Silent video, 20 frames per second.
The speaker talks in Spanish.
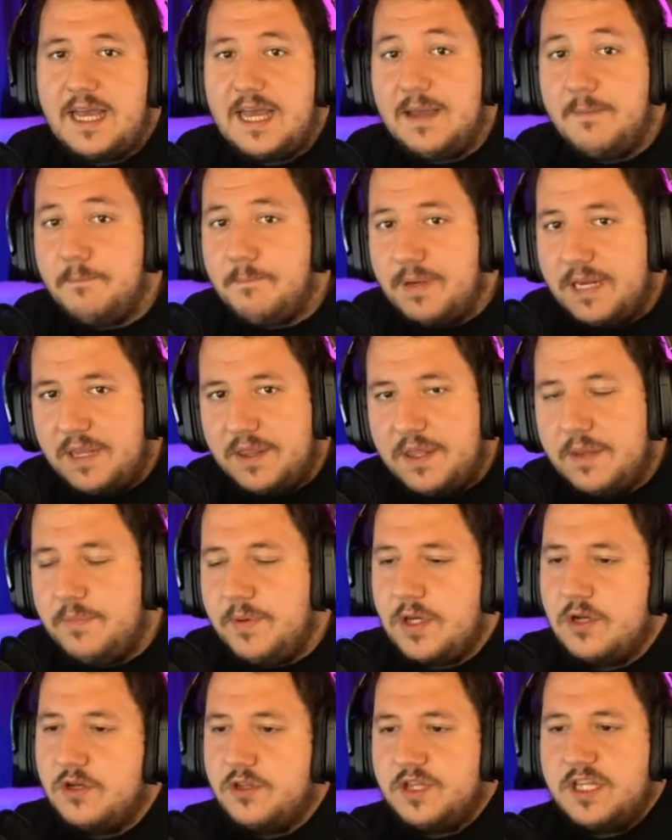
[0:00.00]
En
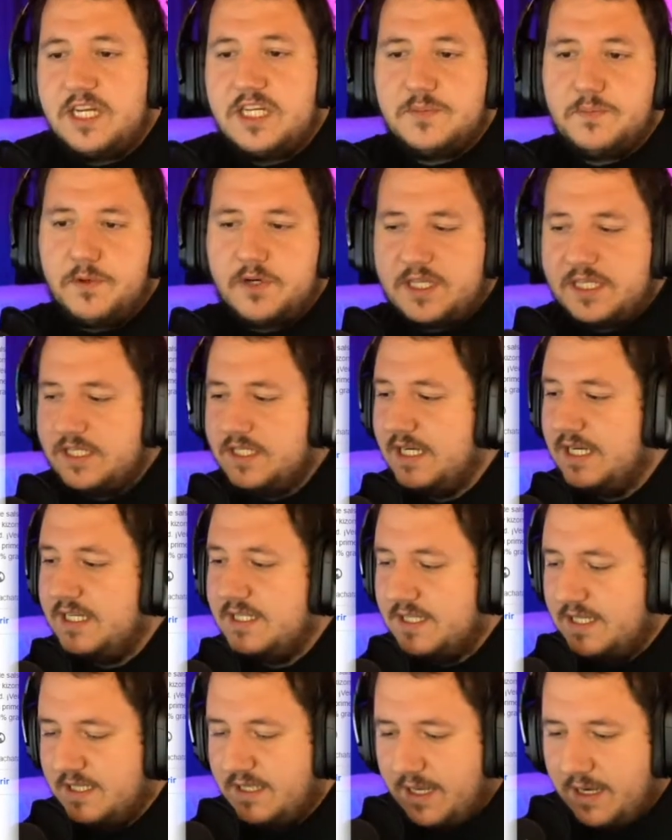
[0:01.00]
principio no tenéis por qué ser
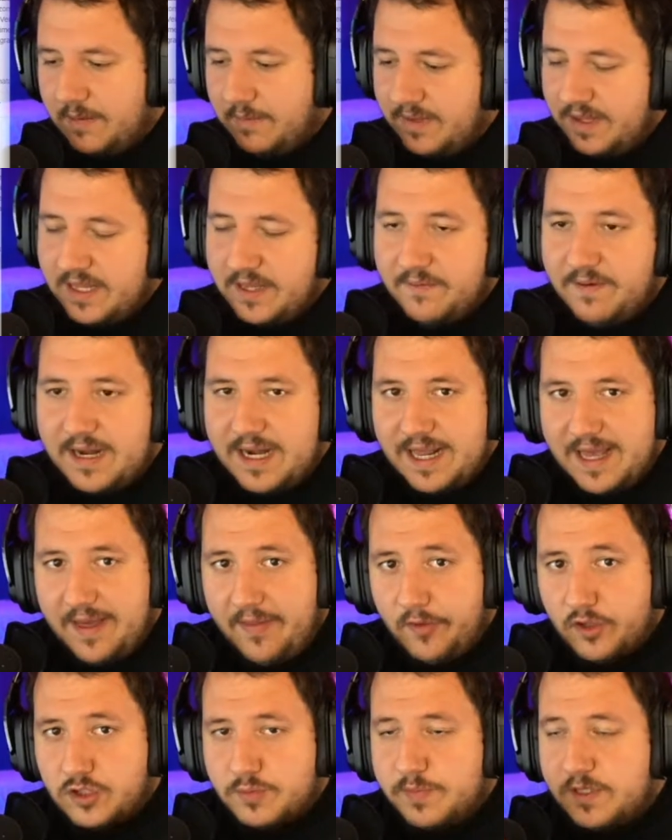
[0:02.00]
instantáneamente
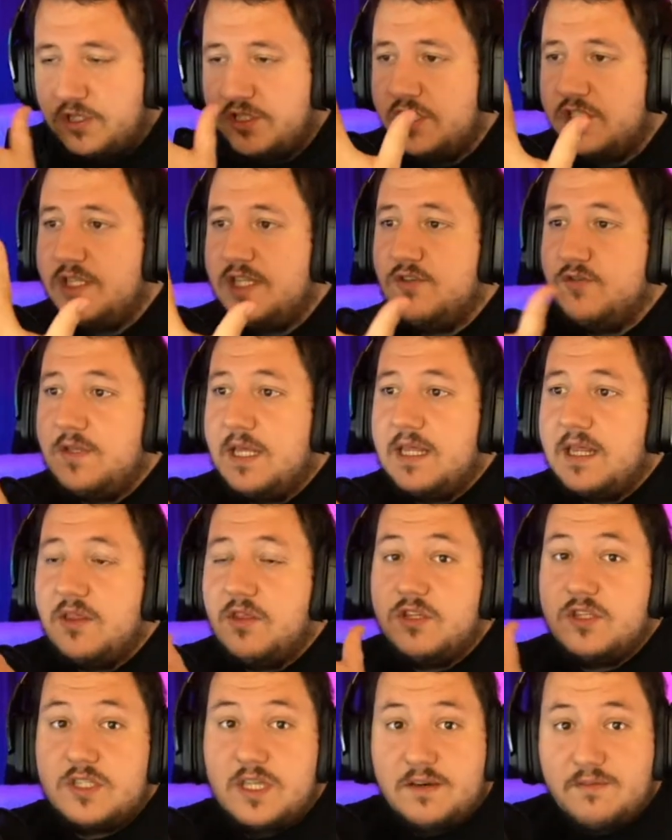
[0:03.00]
baneados, pero si estáis
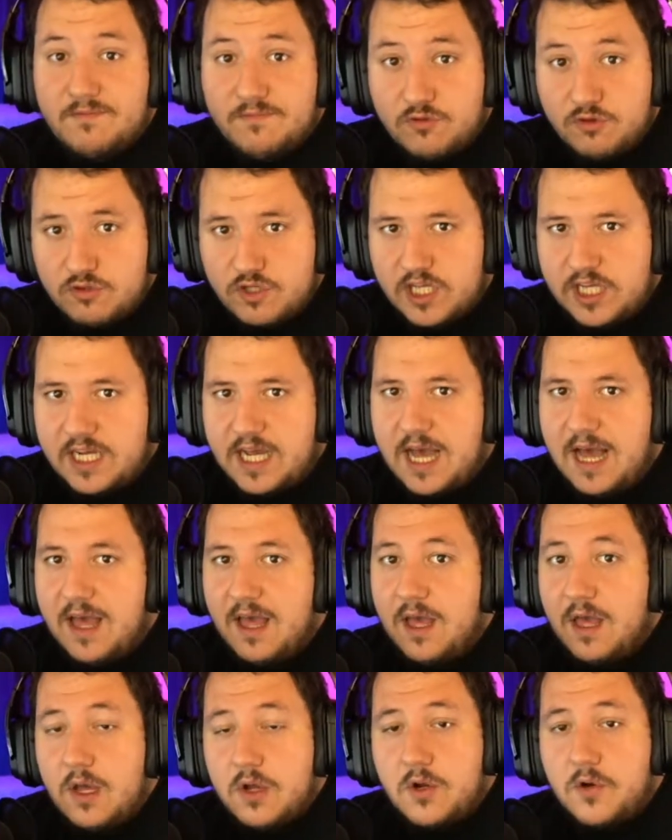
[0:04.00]
utilizando esta música
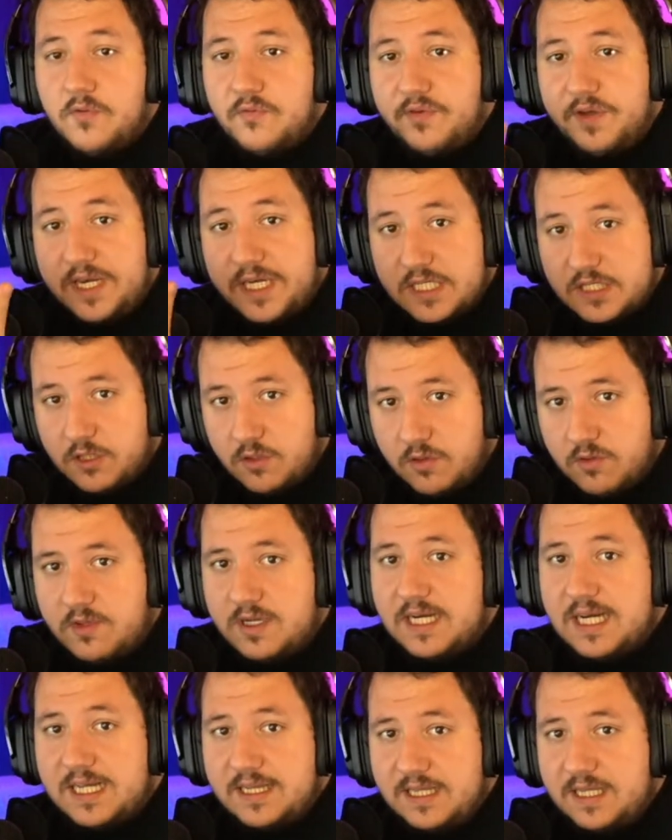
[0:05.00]
con fines
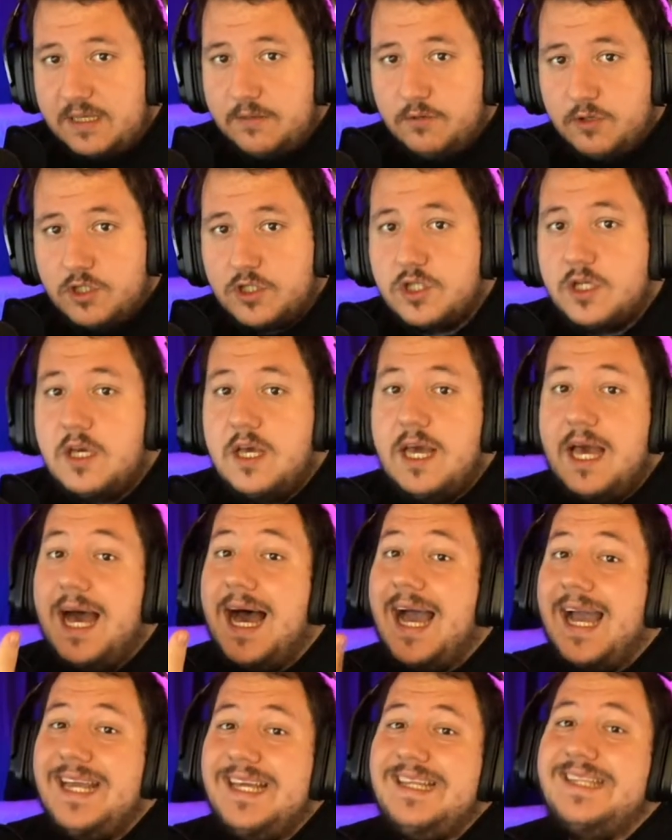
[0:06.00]
lucrativos,
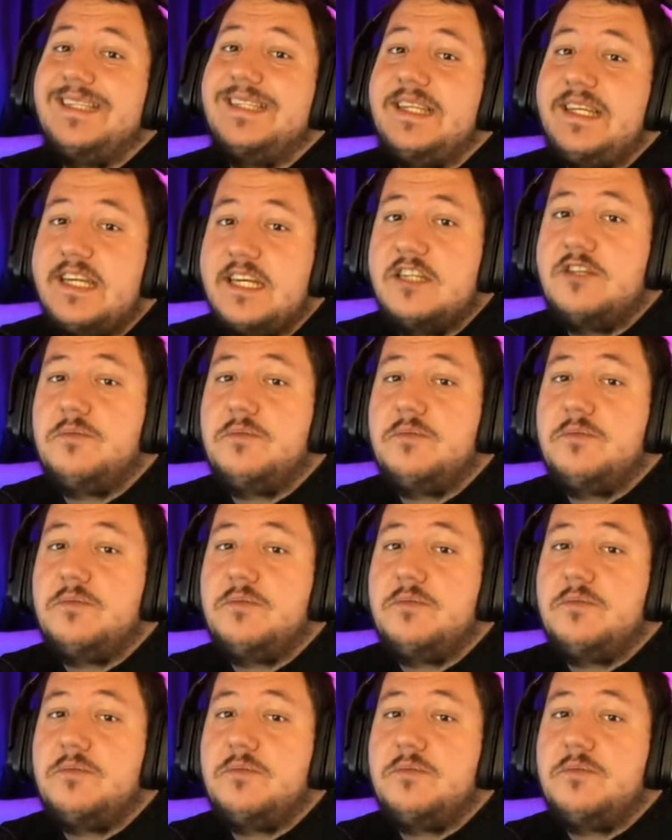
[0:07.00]
ahí sí es